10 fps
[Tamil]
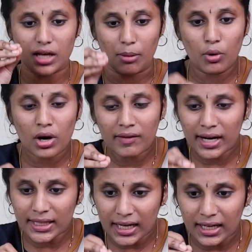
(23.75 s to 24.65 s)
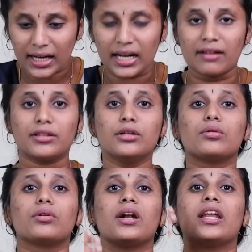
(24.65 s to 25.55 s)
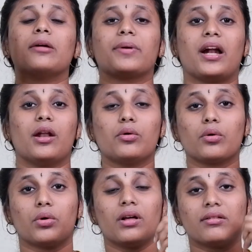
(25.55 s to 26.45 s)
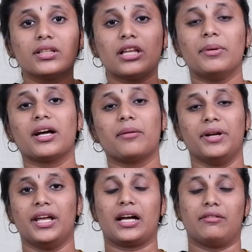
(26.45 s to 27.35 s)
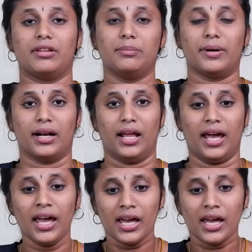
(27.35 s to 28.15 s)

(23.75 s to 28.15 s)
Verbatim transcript: சமூக வலைதளங்கள்ல வந்து குரல் எழுப்புற அளவுக்கு கூட வந்து தமிழக மீடியாக்கள் வந்து பண்ணல